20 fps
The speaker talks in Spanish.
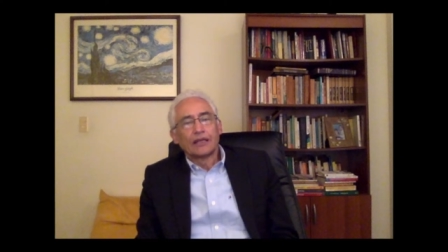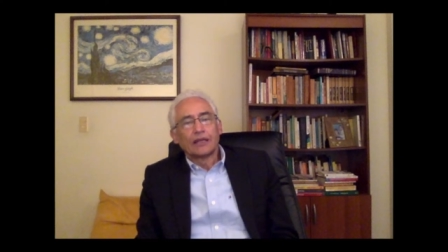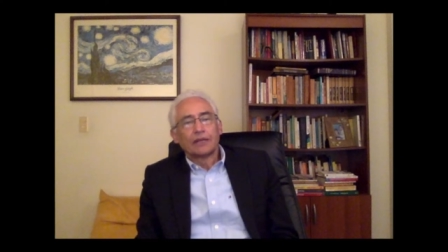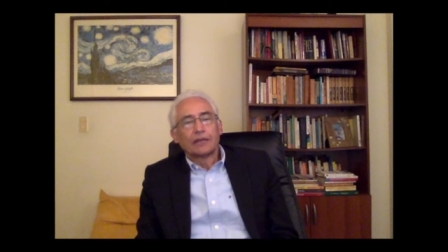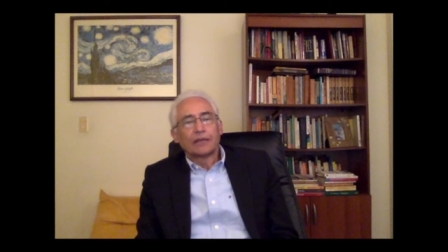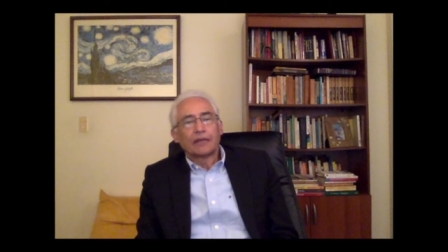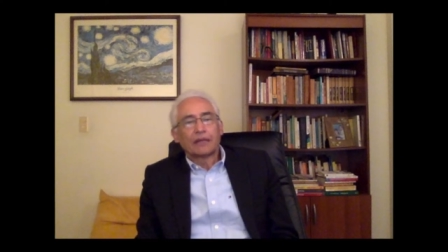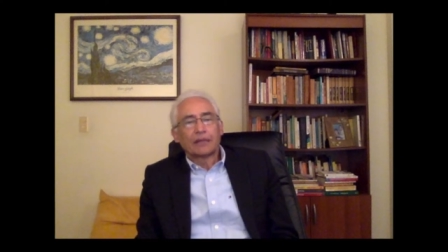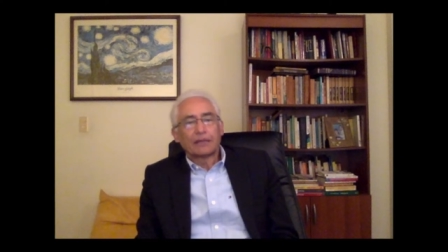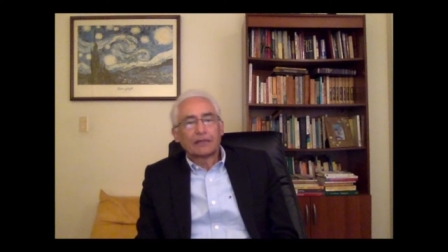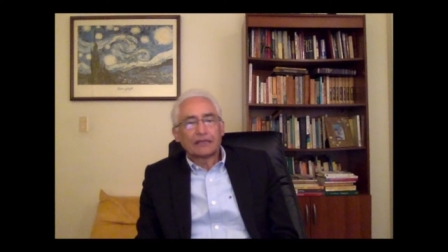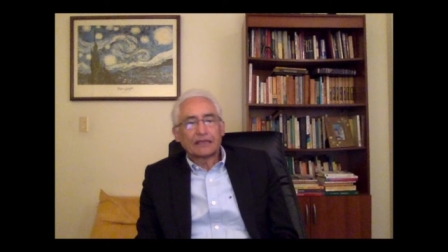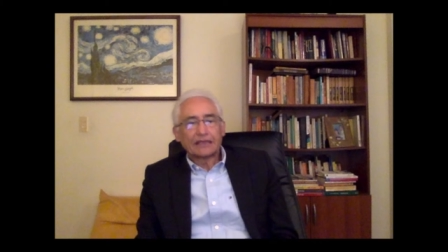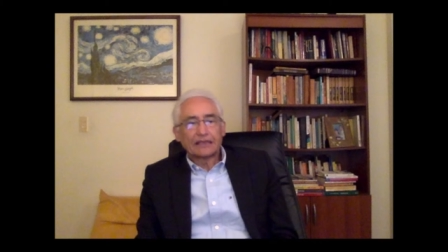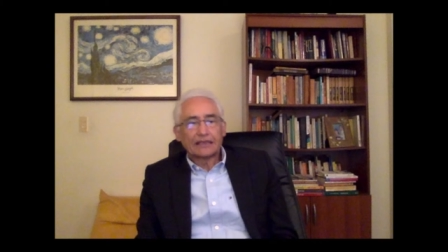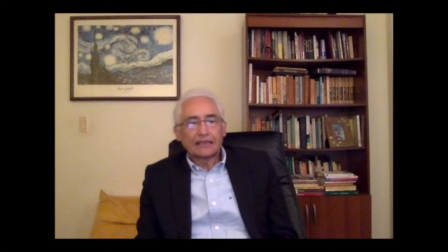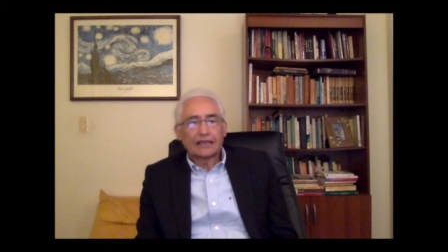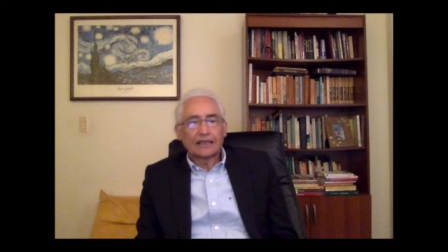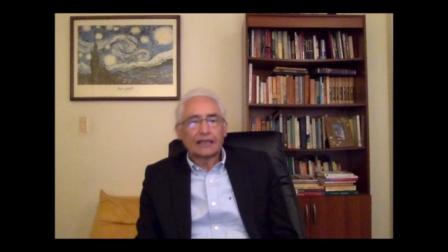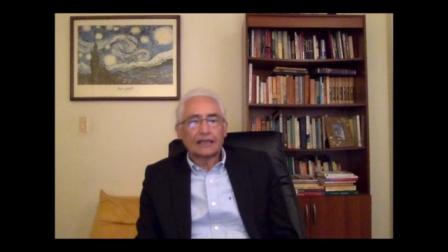para
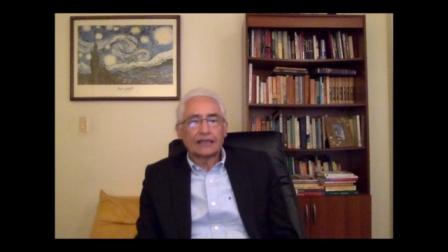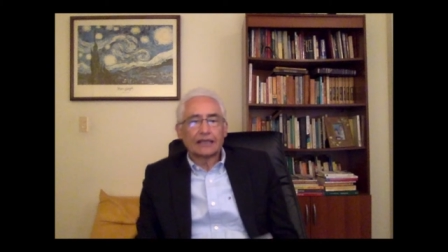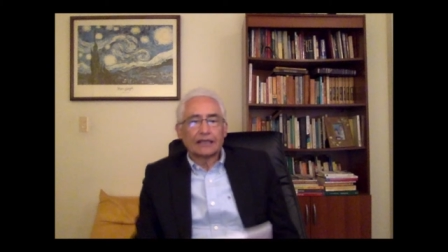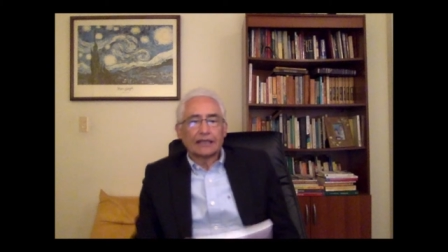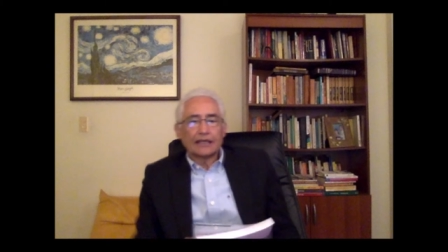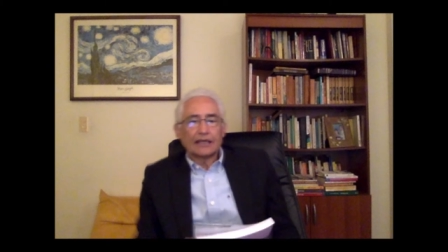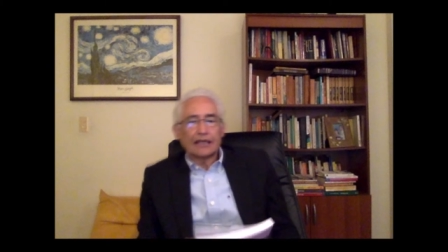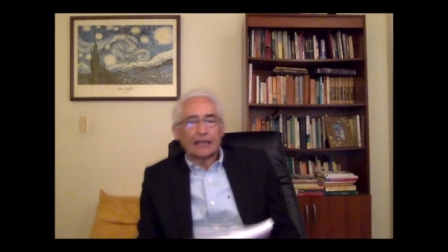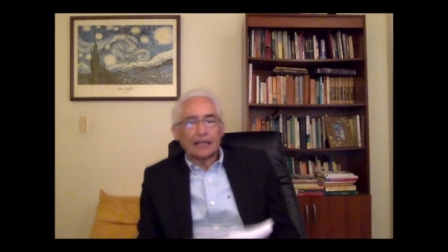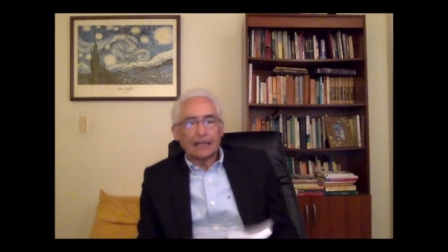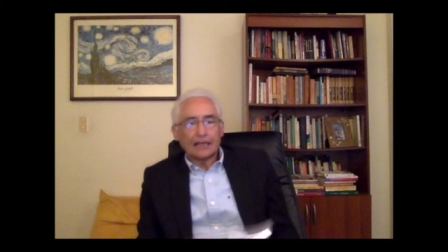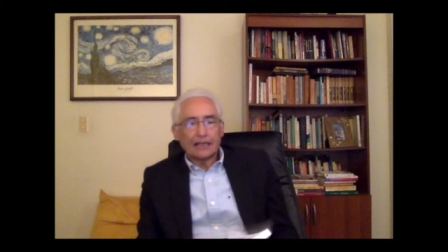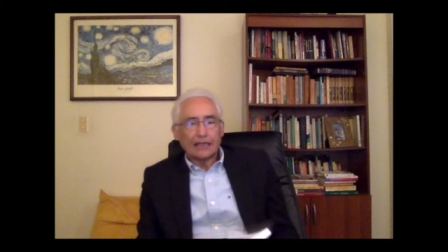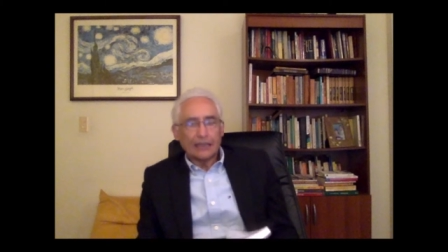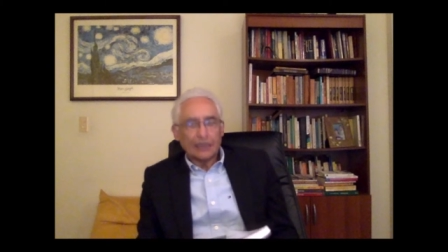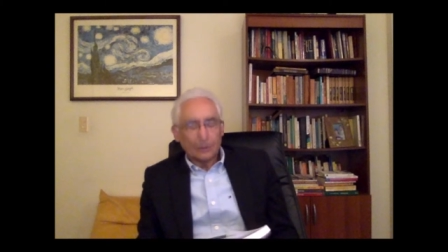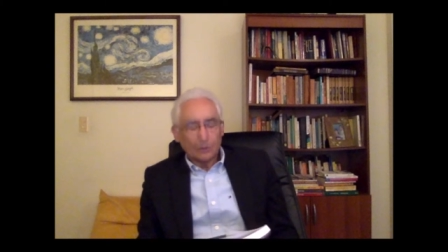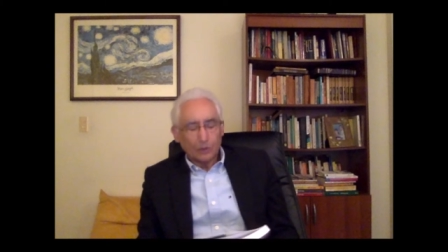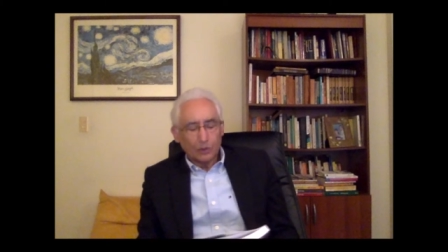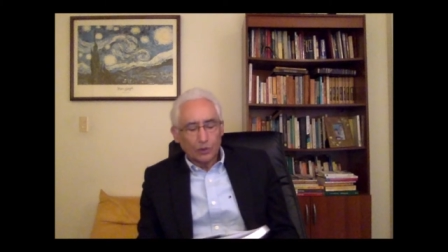presentar el
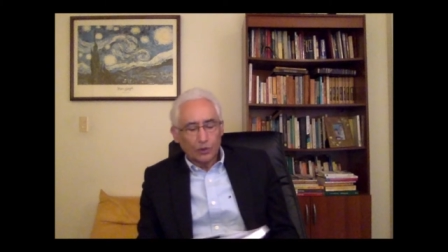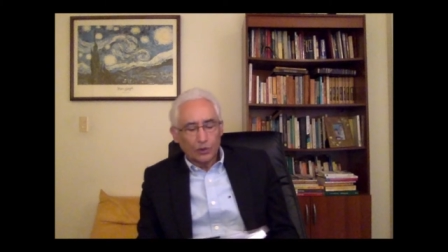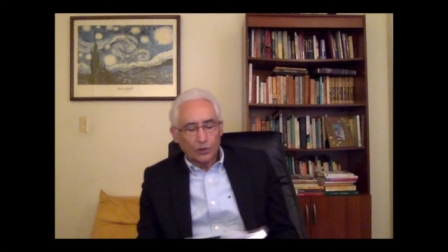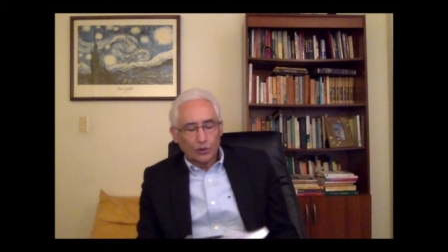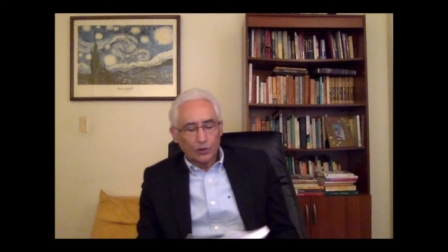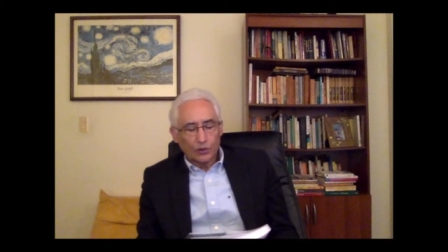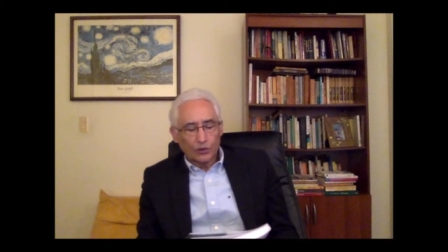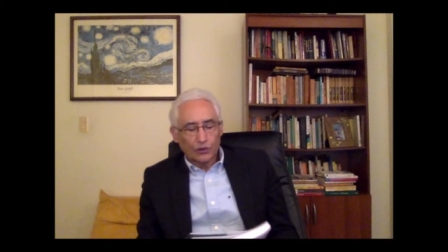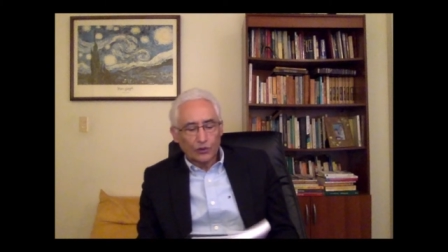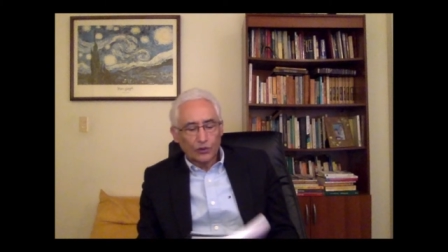libro